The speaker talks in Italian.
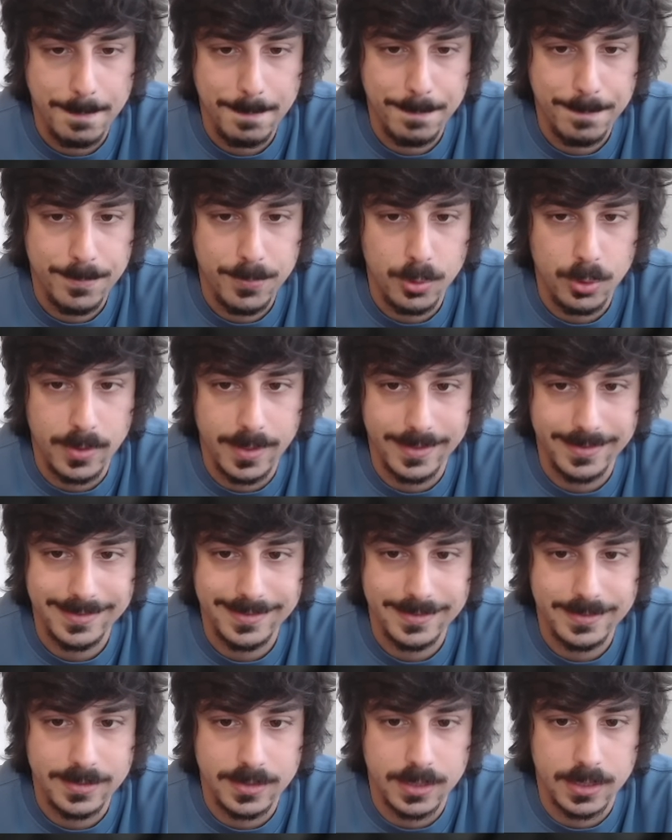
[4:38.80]
Può
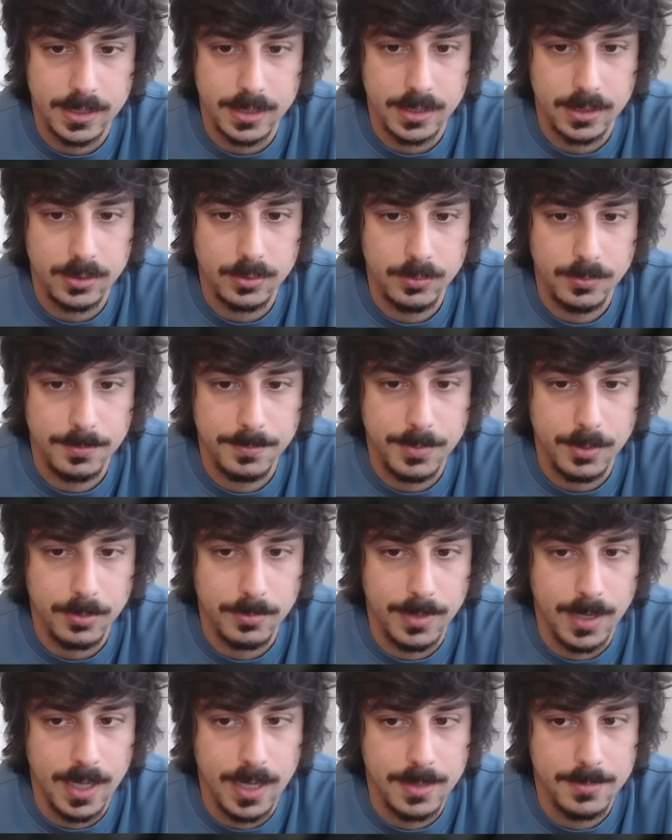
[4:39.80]
essere un
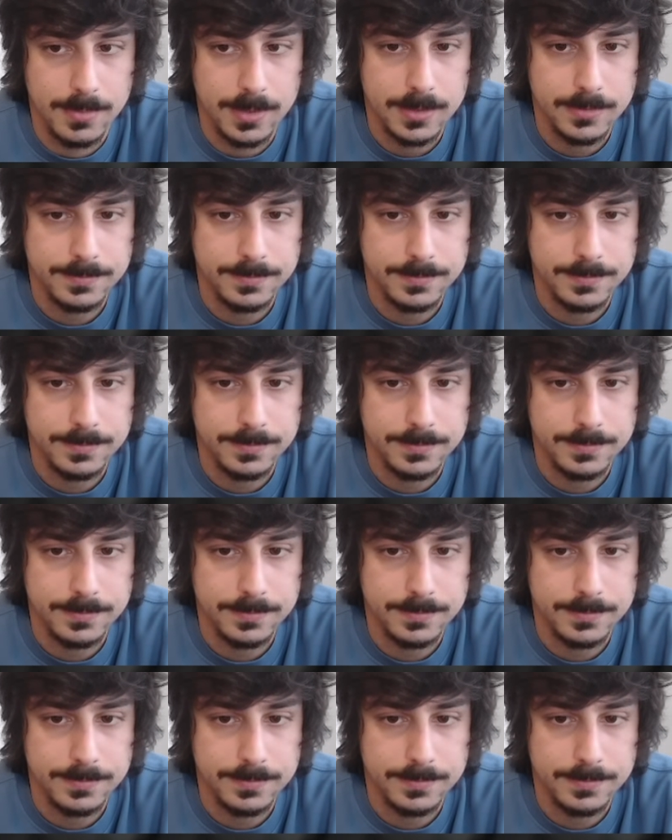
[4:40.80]
problema.